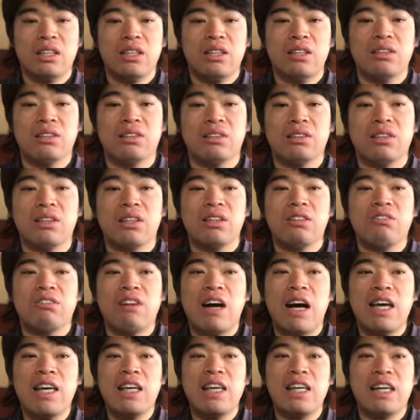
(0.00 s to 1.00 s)
の
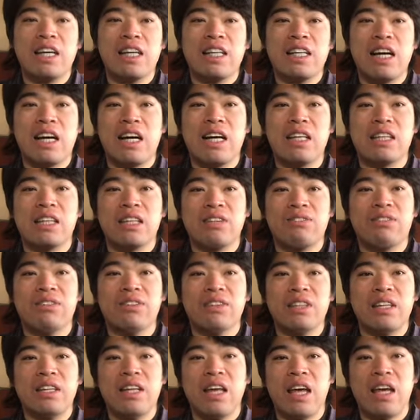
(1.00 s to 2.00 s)
ワインがなかったもん
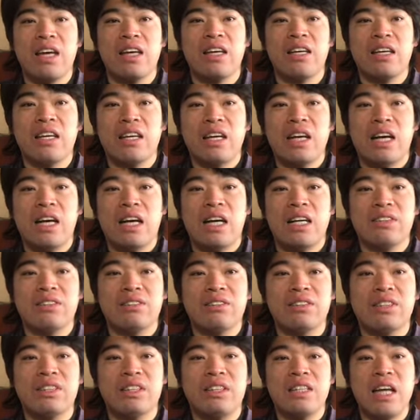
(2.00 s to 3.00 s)
でねあの
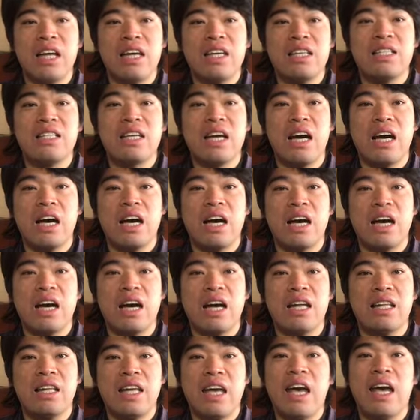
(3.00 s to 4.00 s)
自転
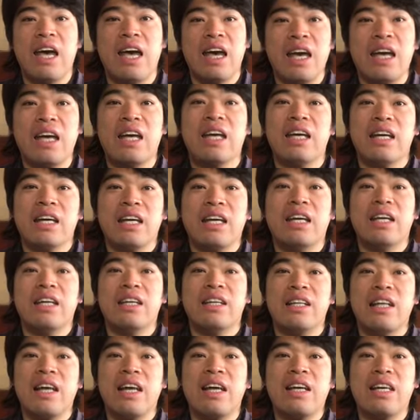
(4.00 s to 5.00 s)
車で
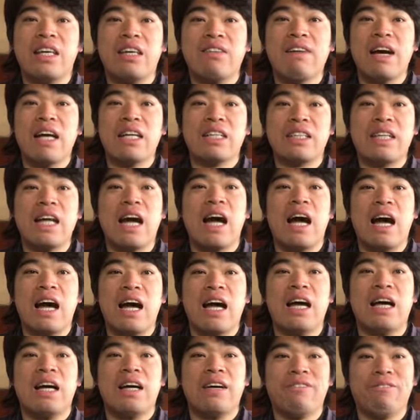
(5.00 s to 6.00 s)
で行きまし
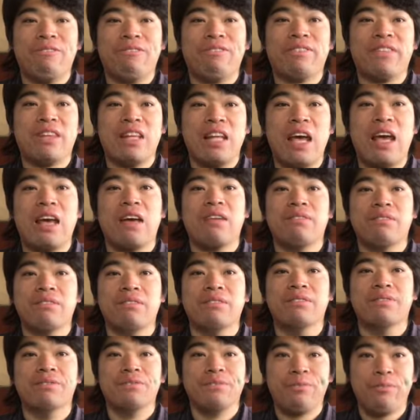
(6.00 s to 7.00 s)
たねう
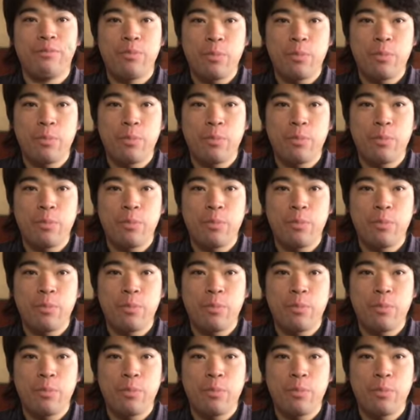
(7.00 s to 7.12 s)
ん